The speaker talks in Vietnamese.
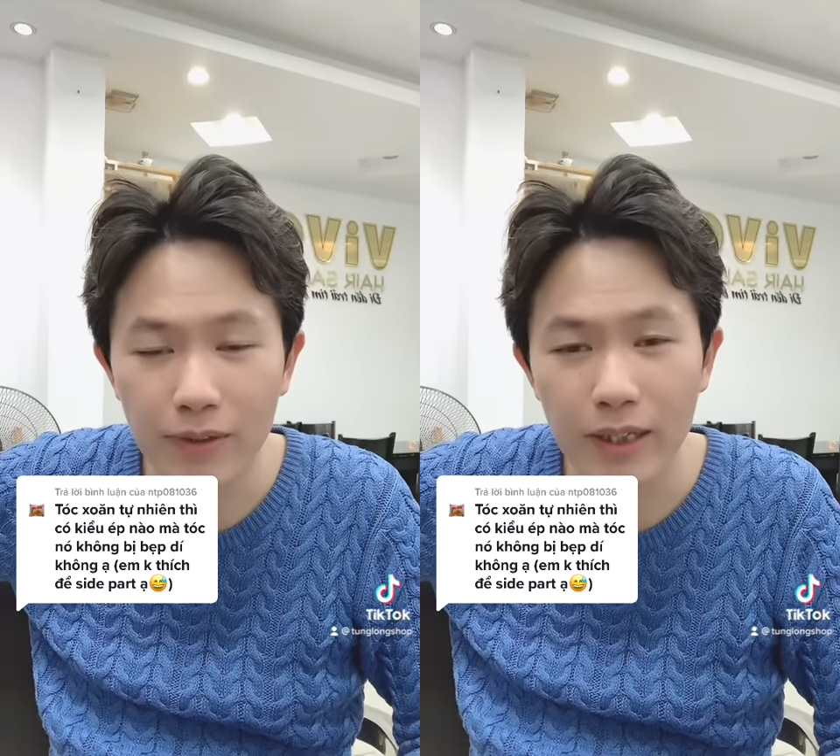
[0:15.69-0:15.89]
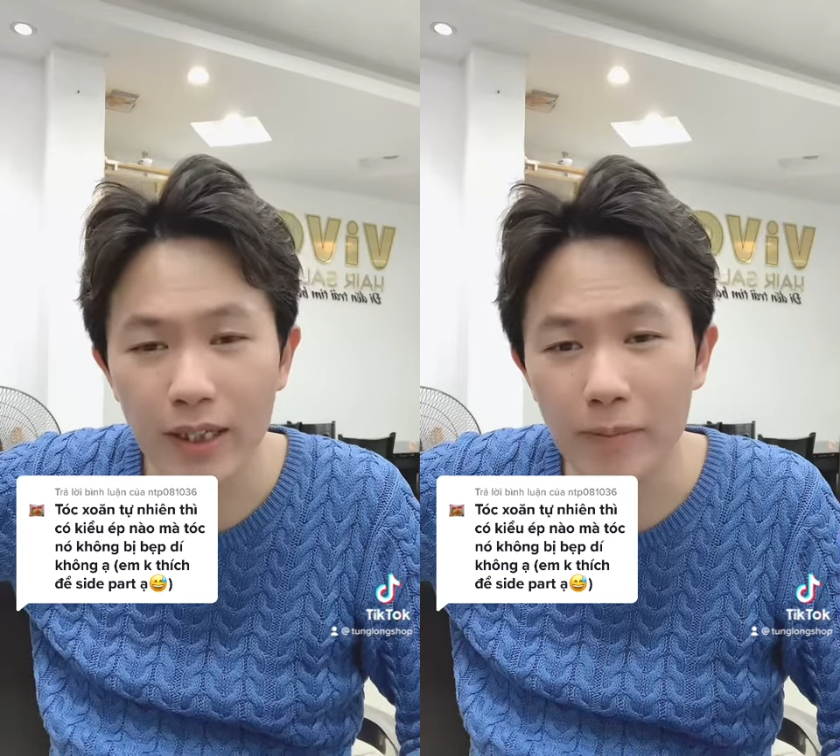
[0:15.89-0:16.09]

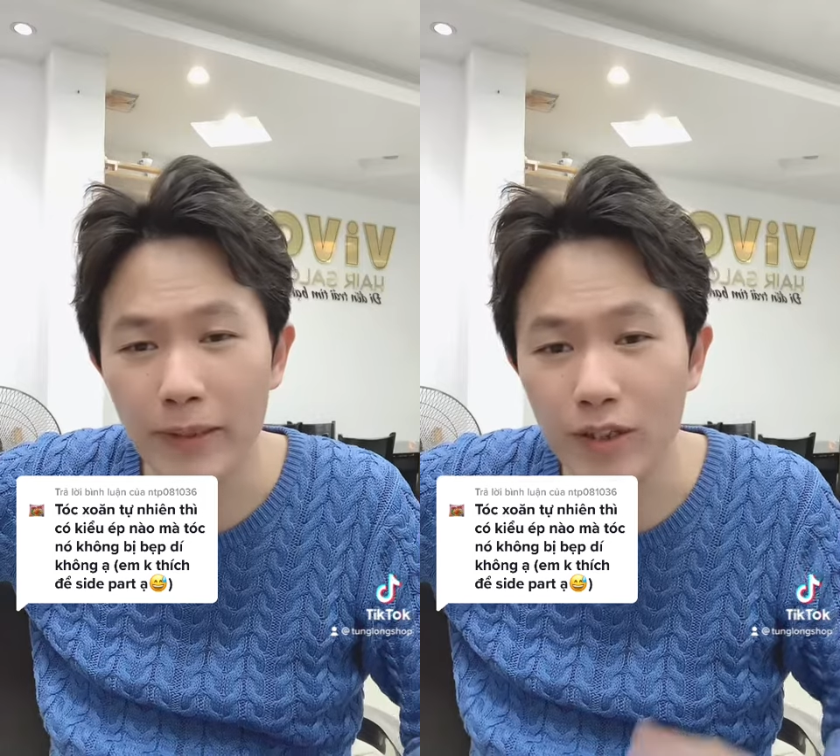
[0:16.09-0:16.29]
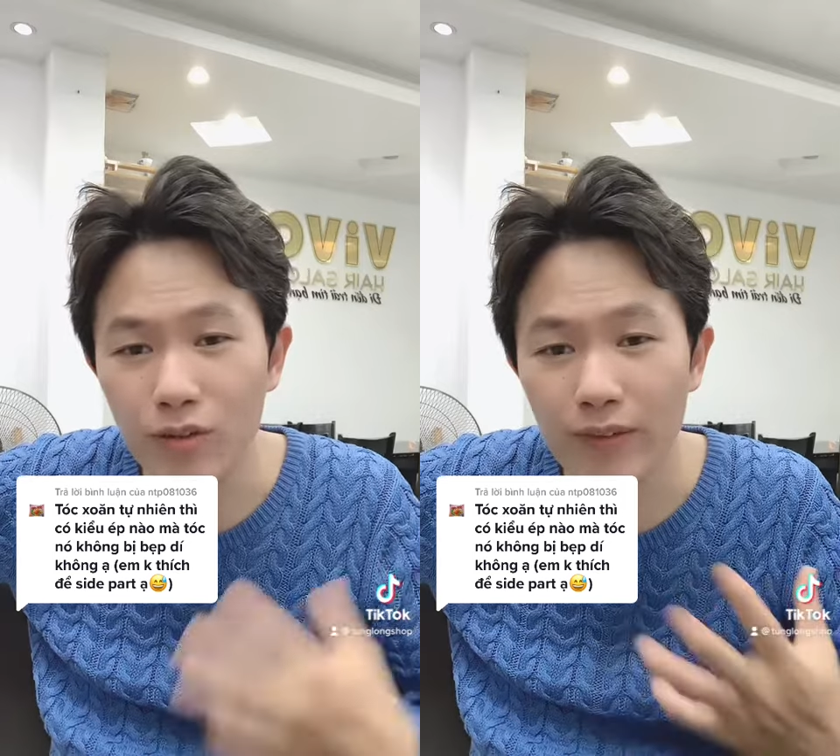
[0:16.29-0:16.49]
thì
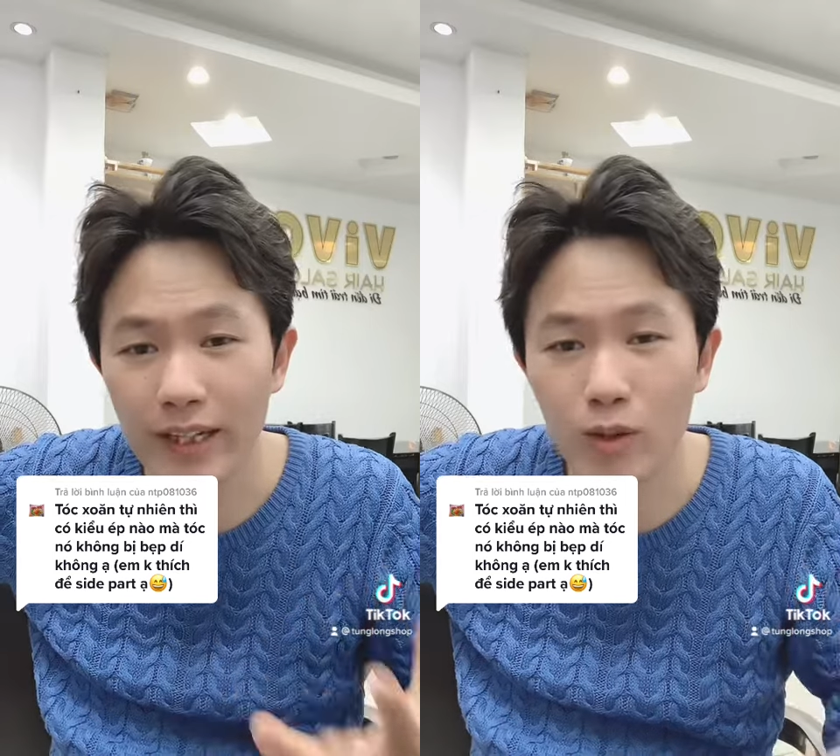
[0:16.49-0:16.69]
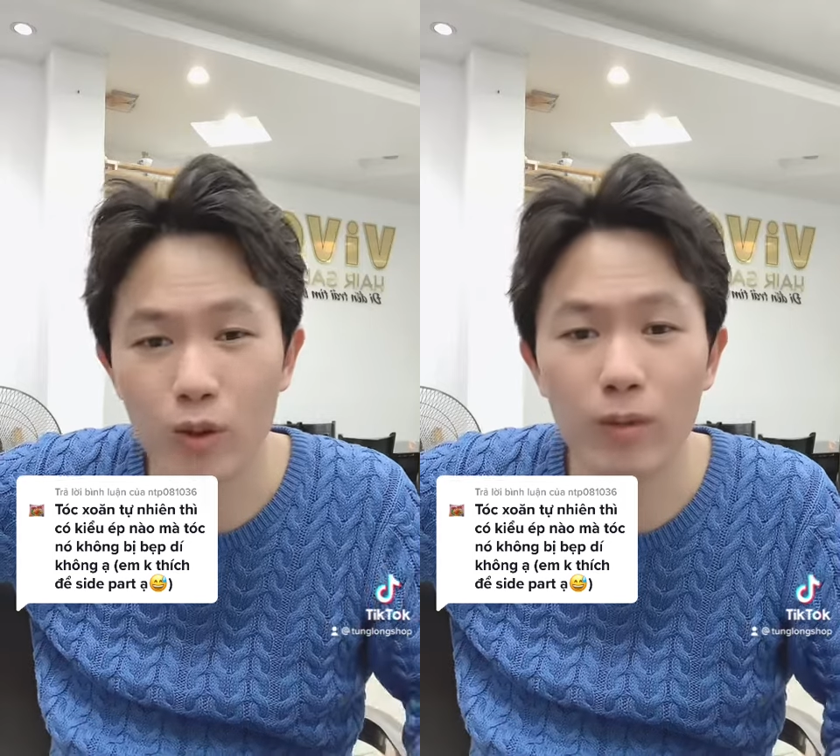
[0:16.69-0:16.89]
mình cũng
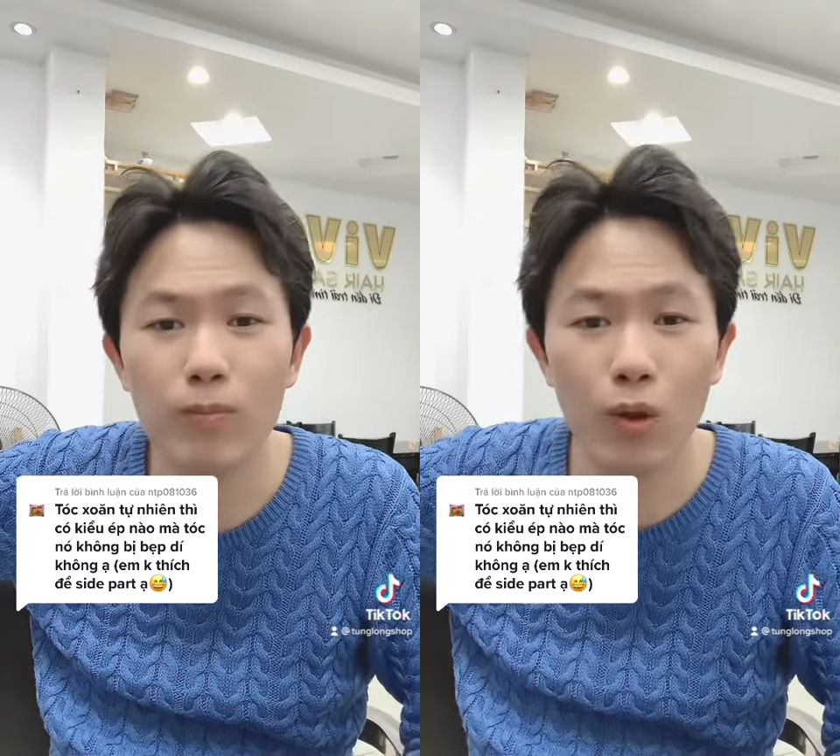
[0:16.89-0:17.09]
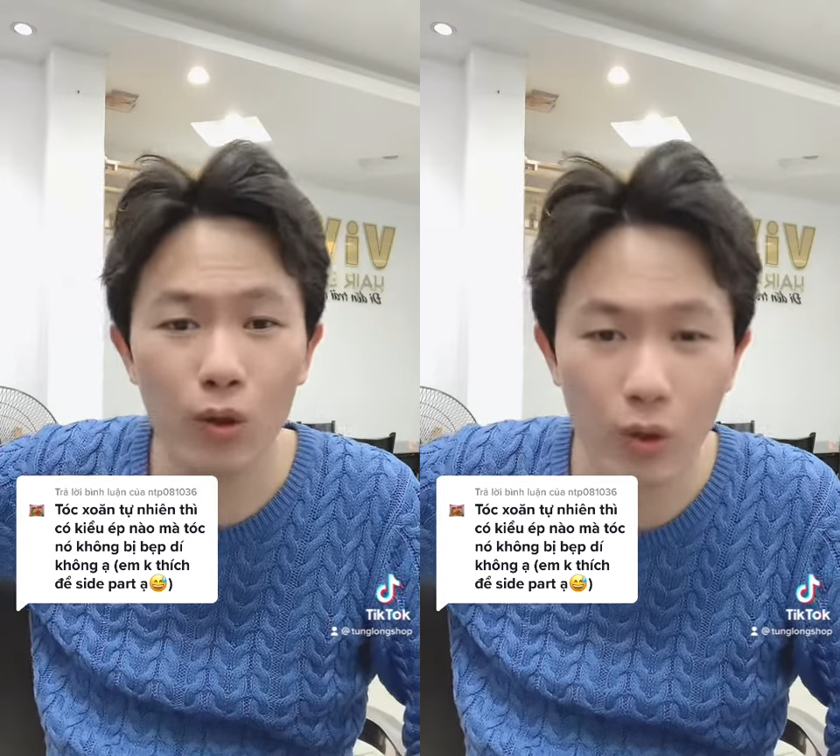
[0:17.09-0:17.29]
phải
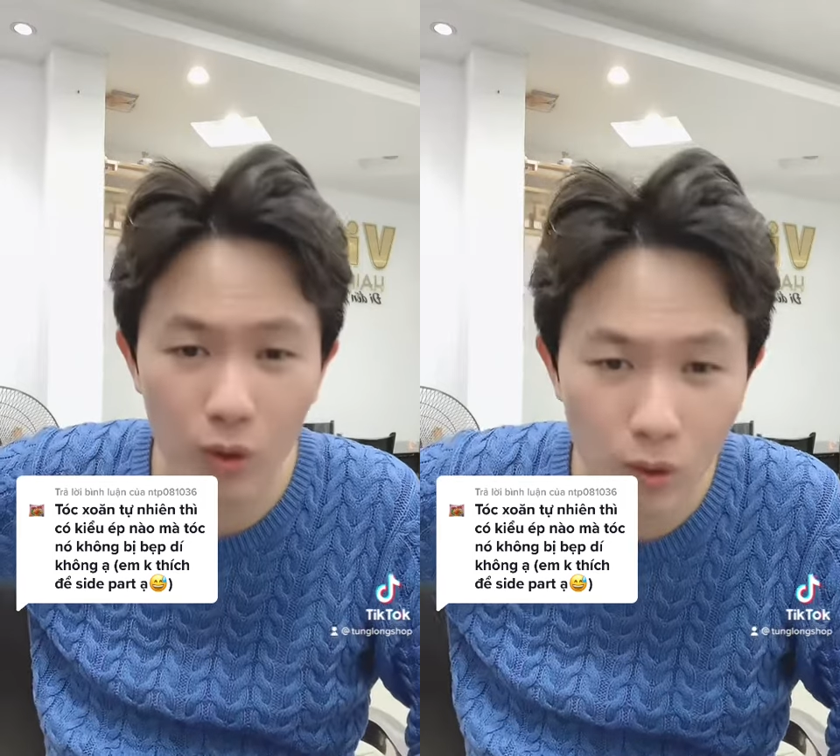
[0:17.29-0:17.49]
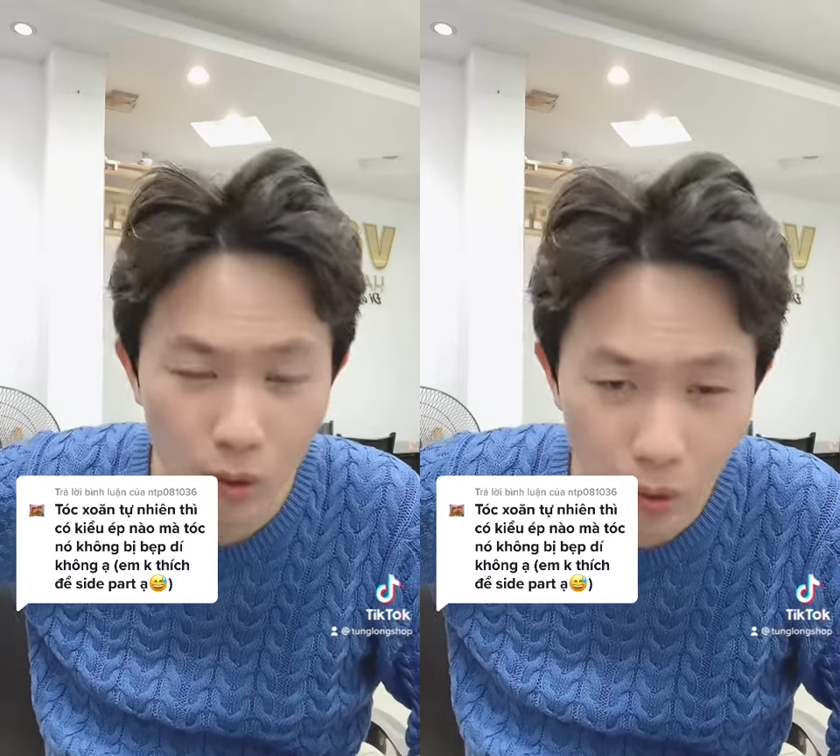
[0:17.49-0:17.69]
toát mồ hôi,
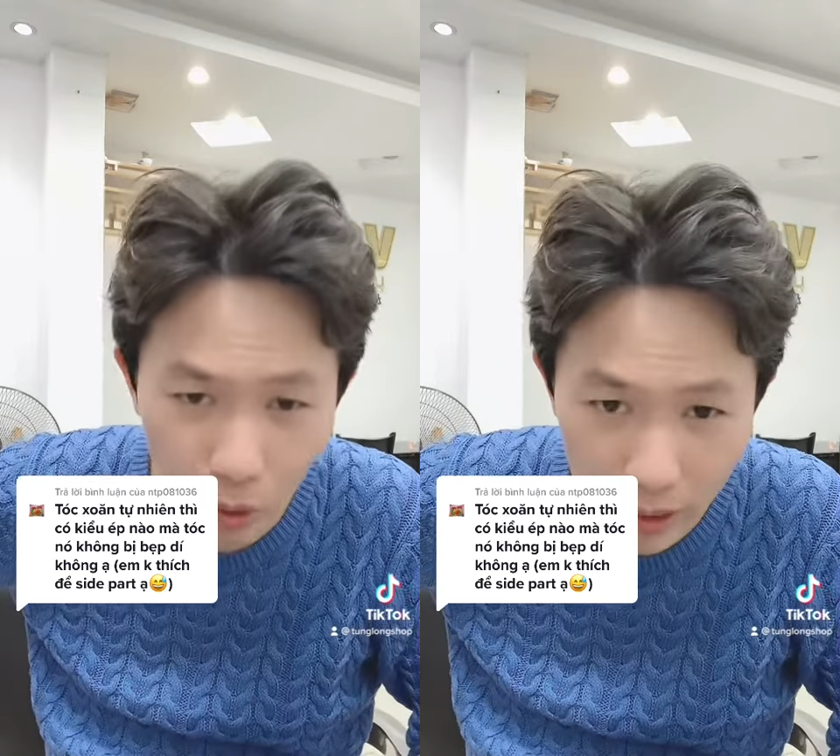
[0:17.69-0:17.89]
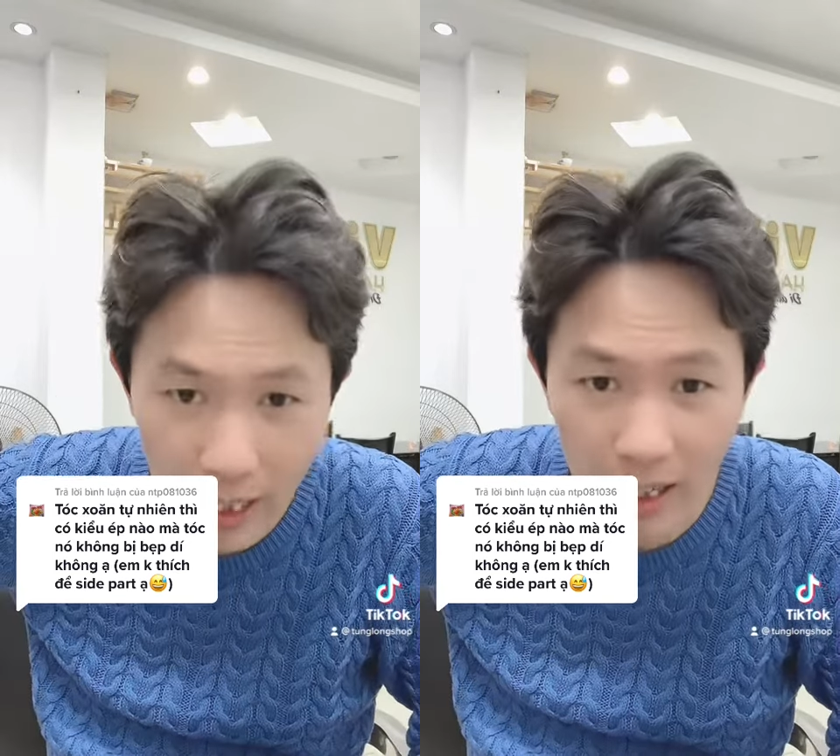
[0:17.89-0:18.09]
hôi
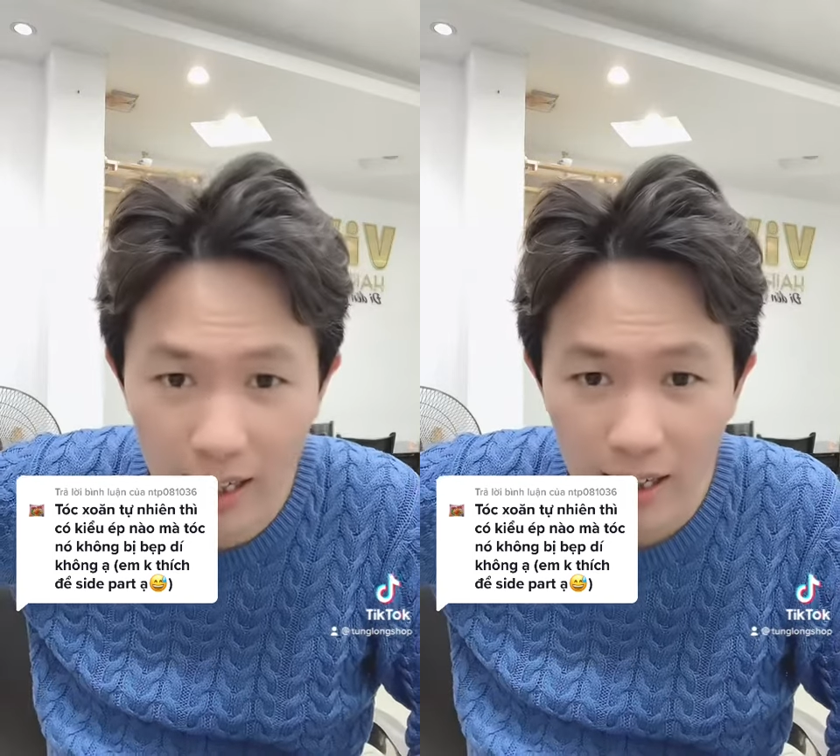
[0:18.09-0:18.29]
hột ra